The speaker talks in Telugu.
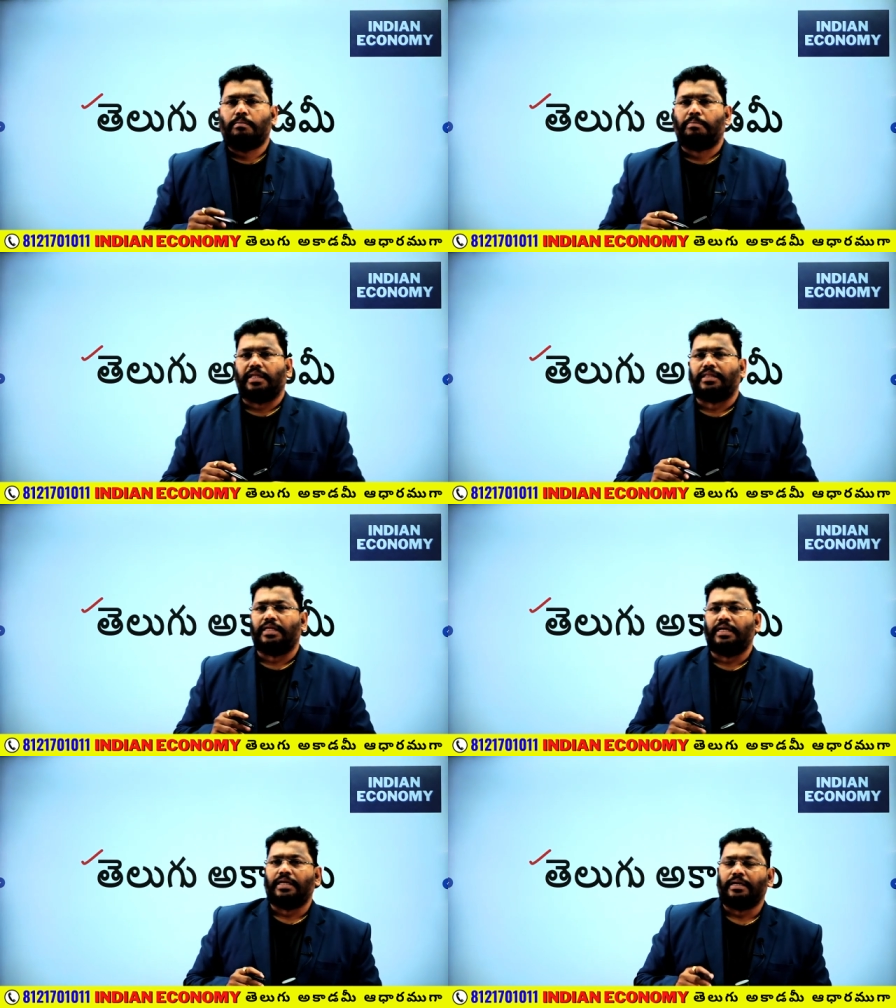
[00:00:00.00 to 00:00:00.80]

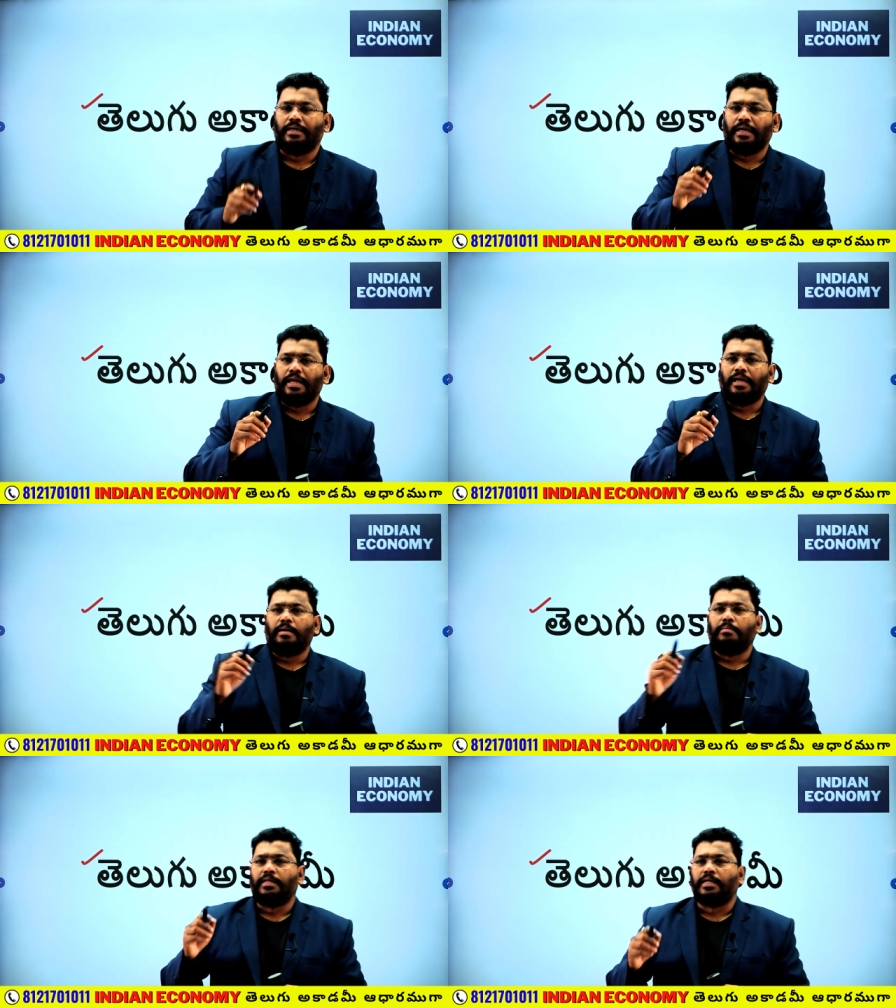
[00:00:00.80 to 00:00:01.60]
ప్రతి ఏరియా
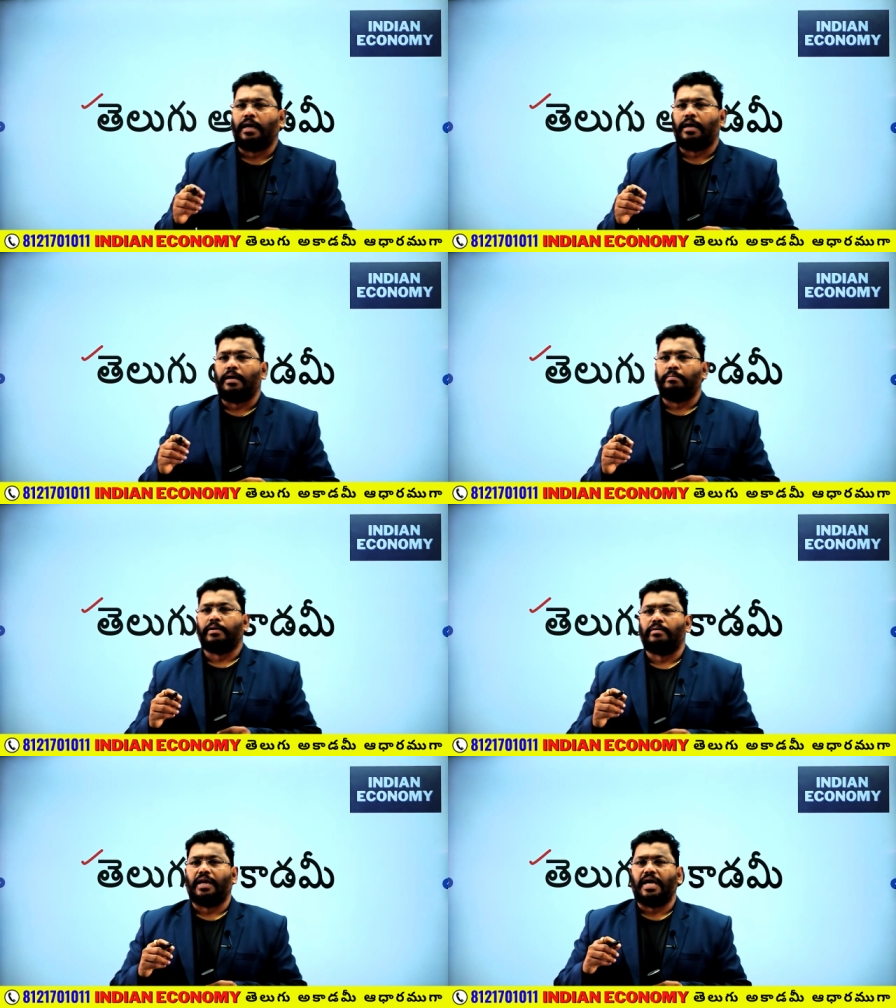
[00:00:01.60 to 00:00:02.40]
మీద
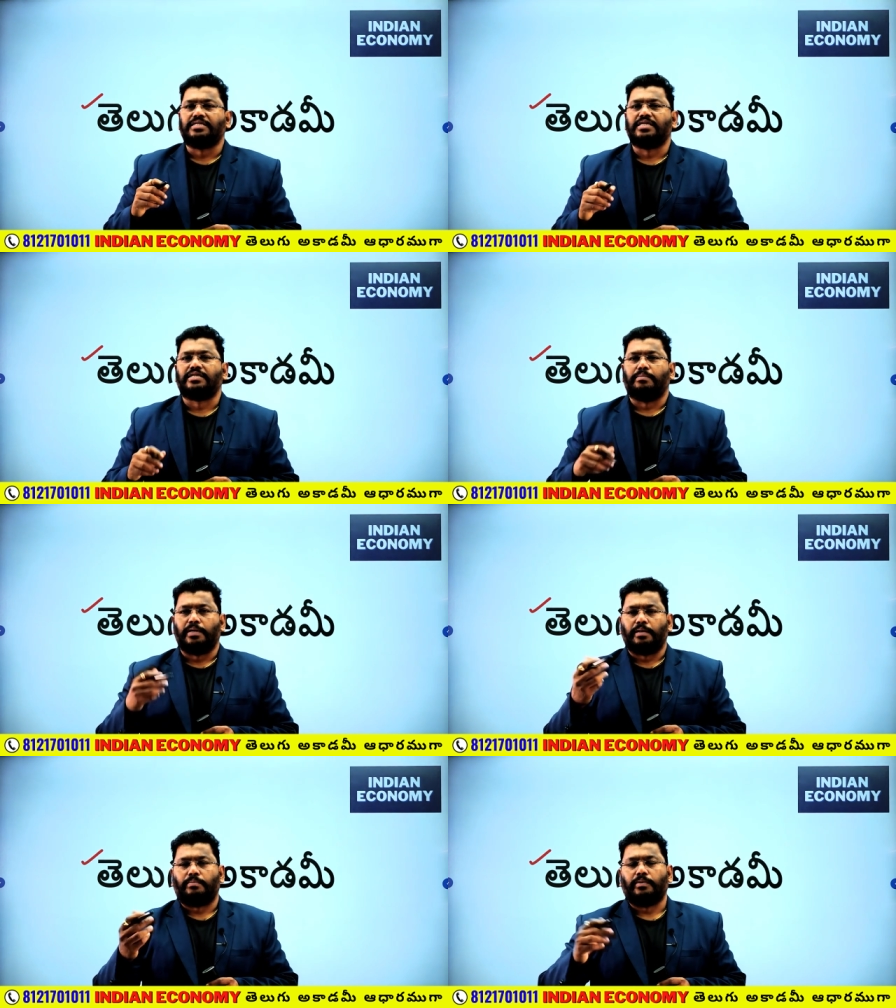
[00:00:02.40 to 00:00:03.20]
మీకు క్లాసెస్
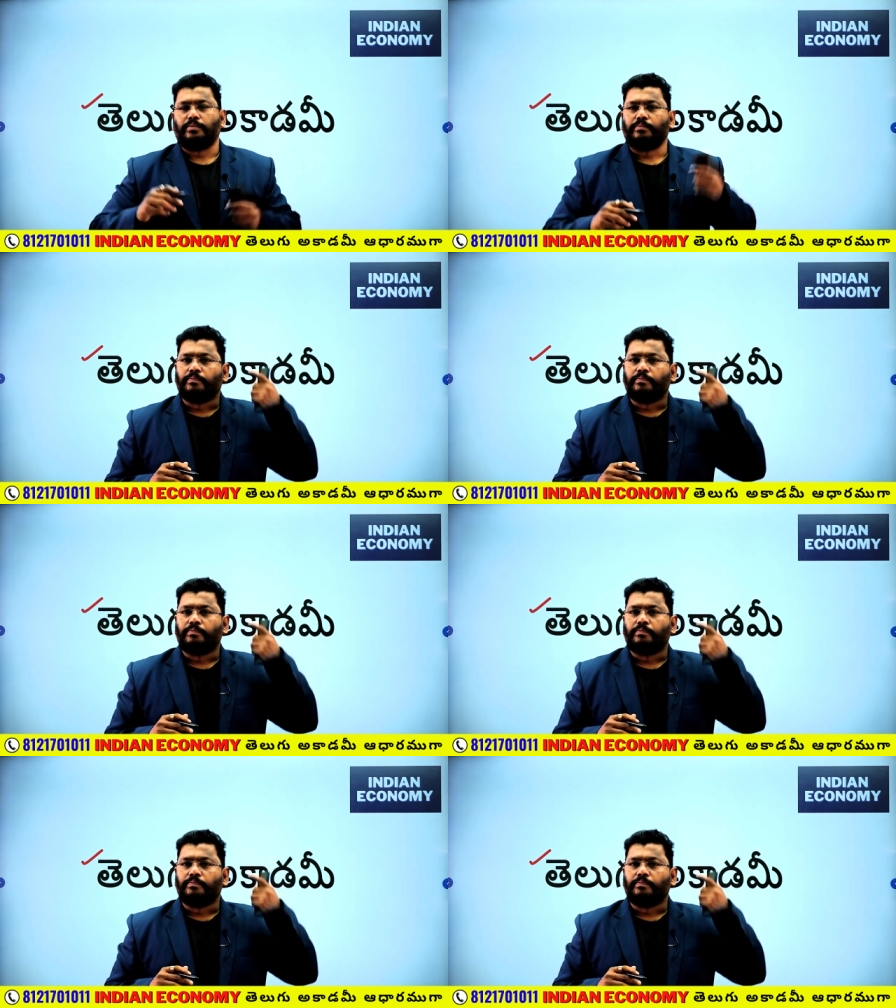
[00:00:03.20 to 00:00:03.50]
చెప్పేటప్పుడు